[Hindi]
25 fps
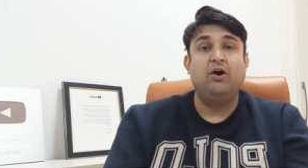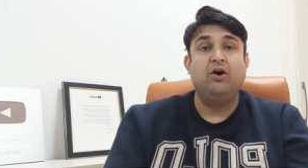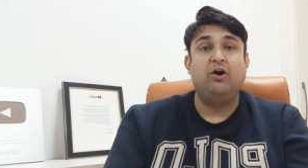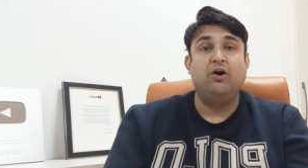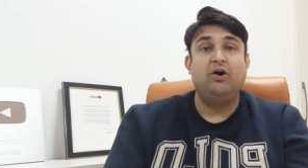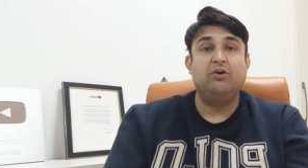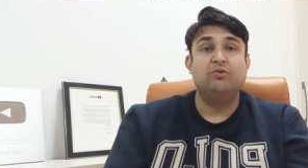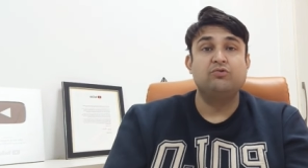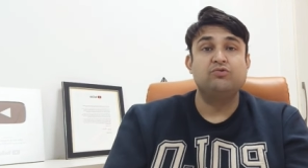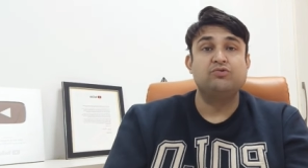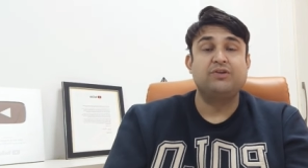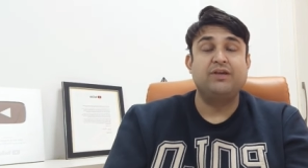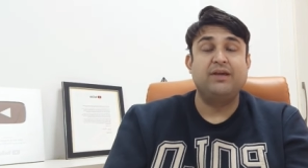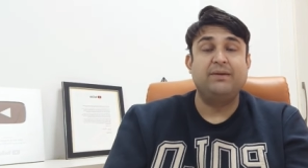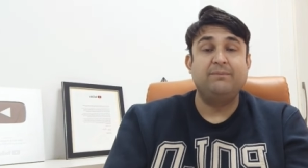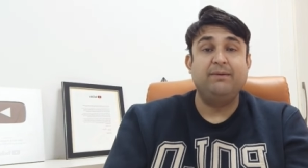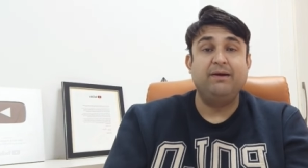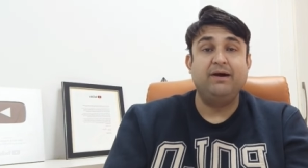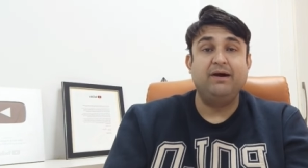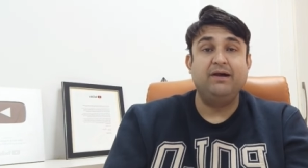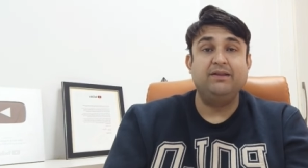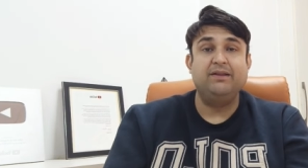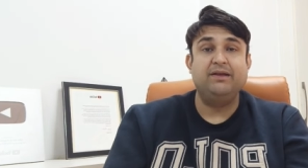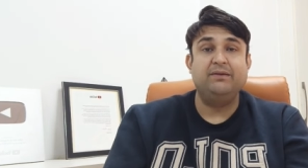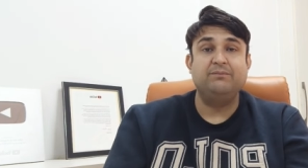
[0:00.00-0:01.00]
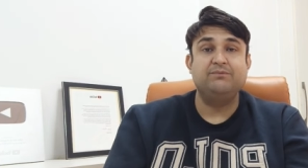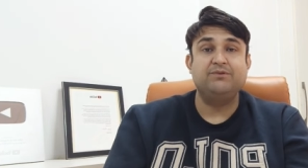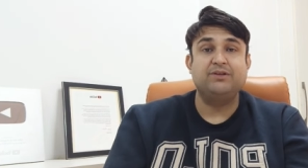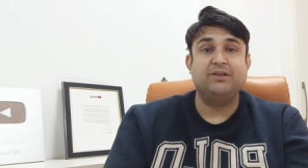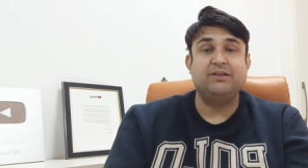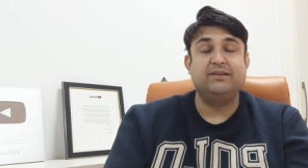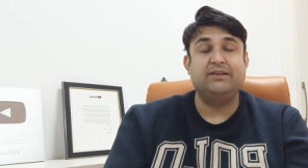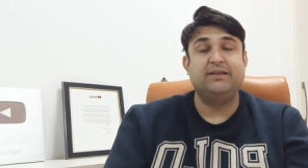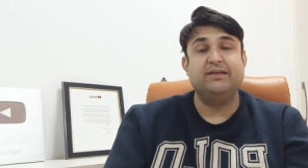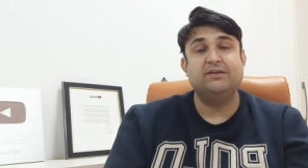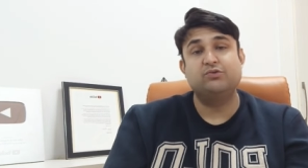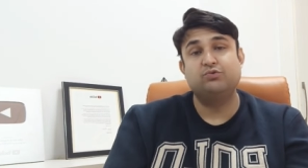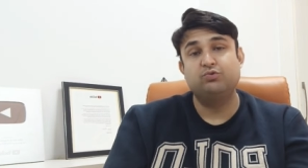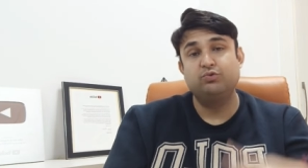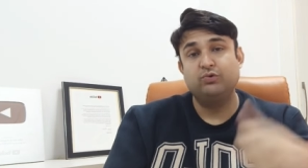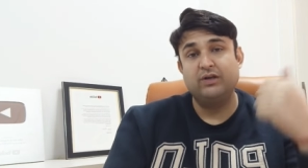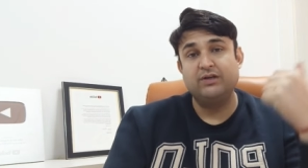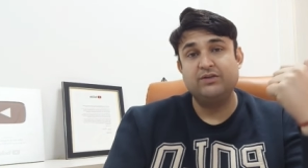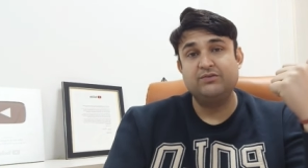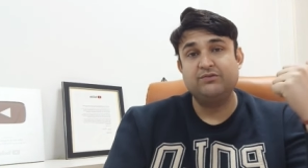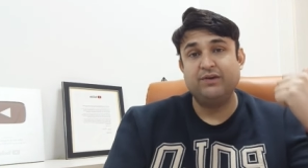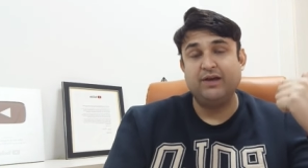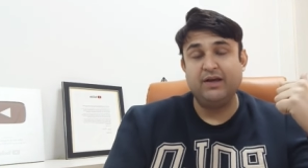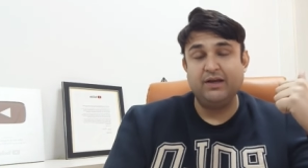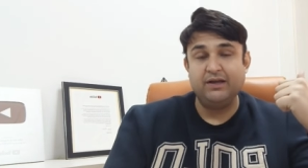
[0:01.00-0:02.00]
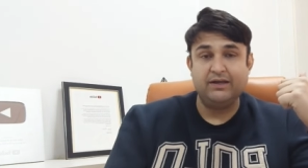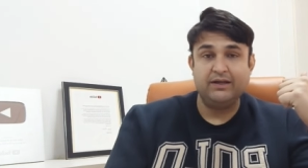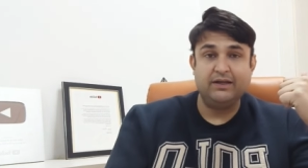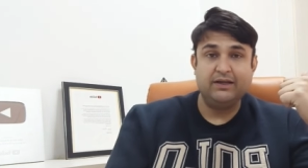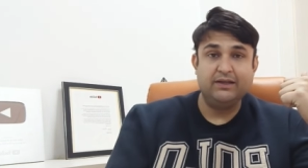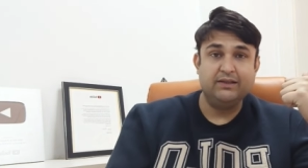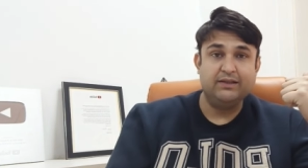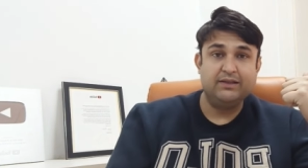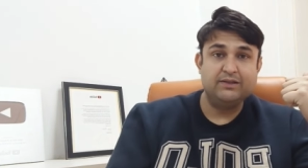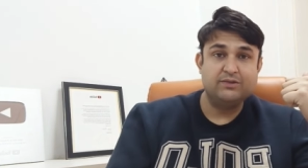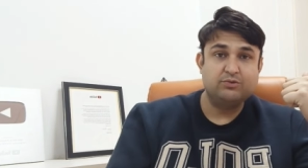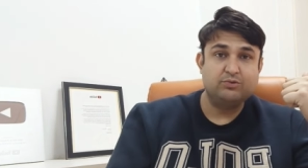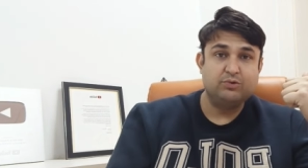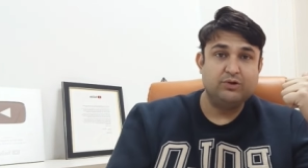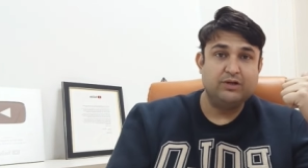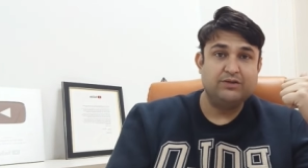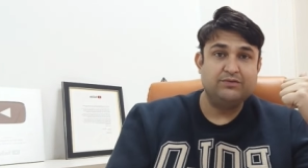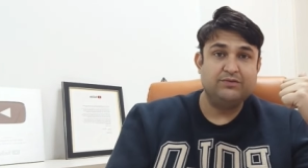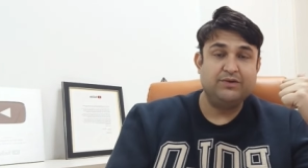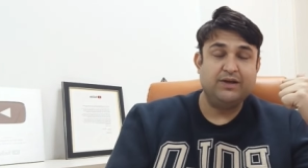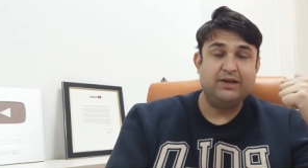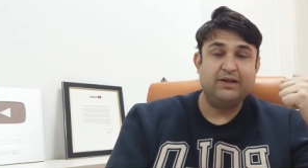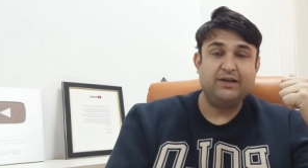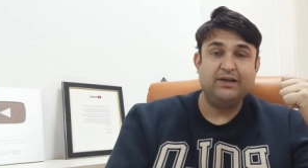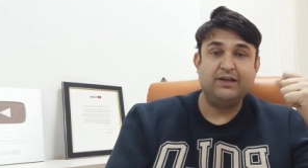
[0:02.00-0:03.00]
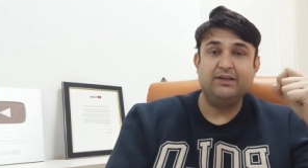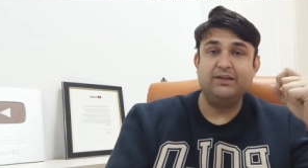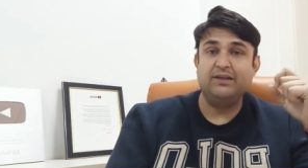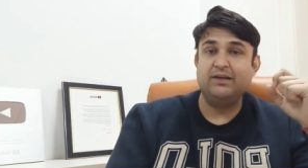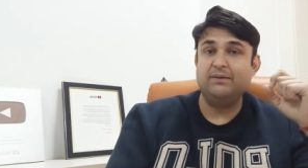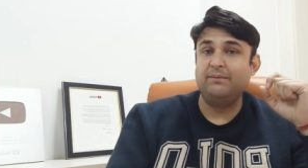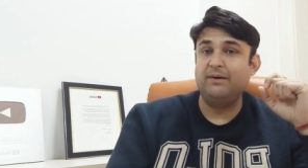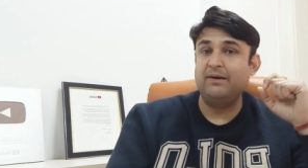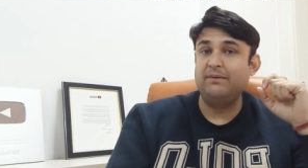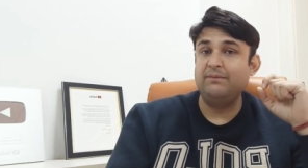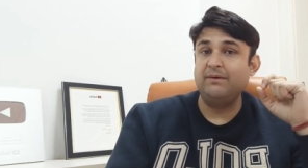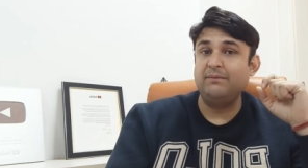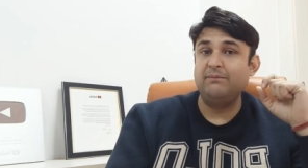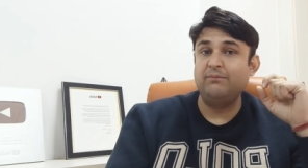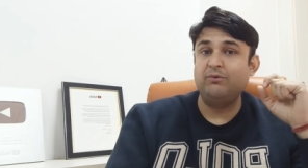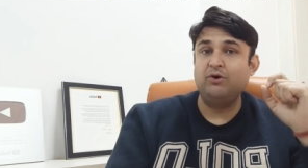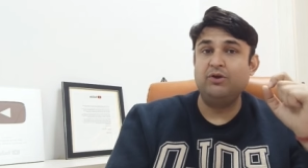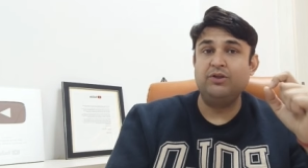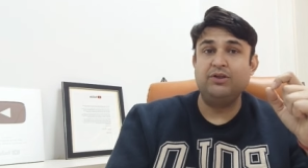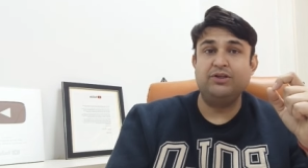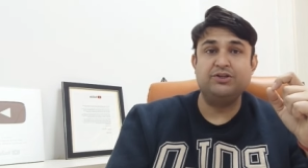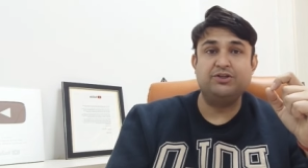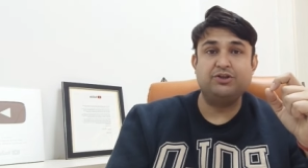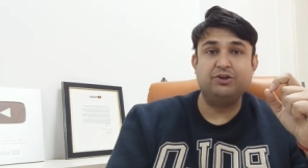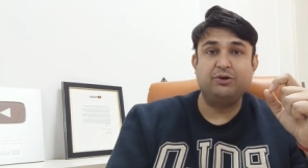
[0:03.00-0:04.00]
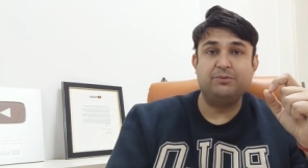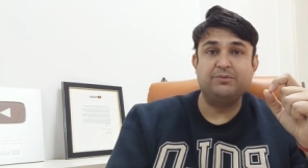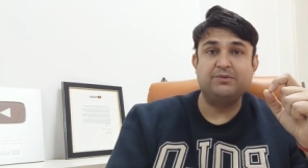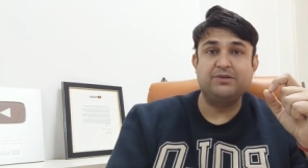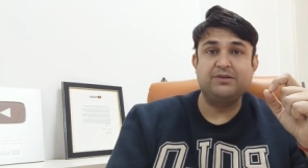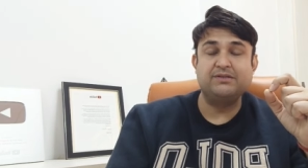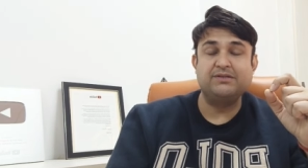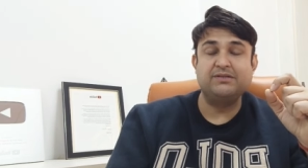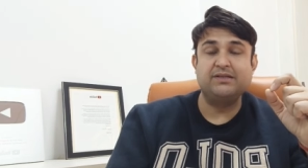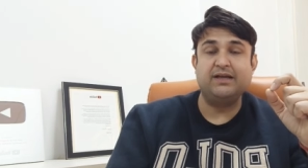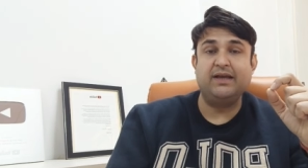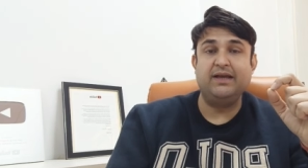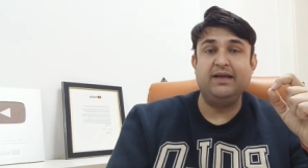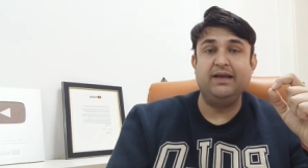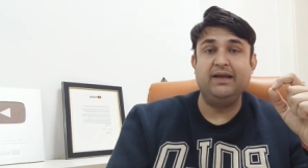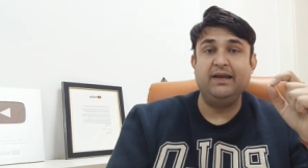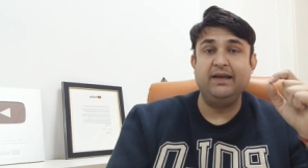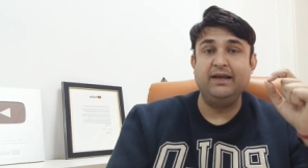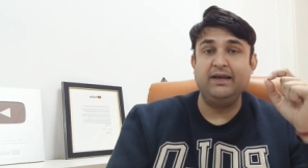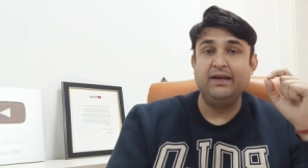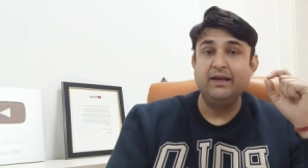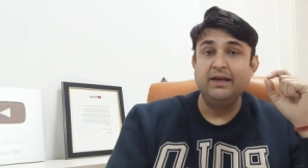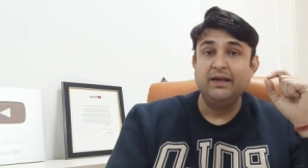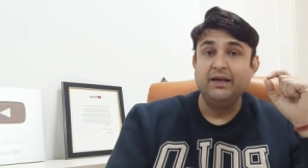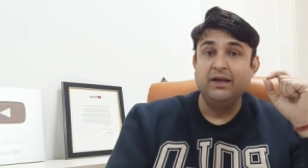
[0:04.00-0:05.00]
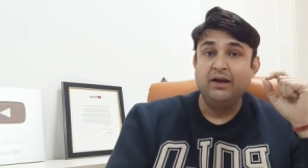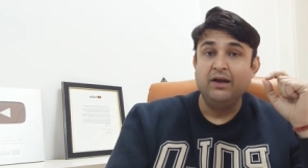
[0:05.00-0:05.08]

और उसके बाद हम चलते हैं सूरज विहार के अंदर सूरज विहार के अंदर हमारे पास बहुत अच्छे ऑप्शन आए हैं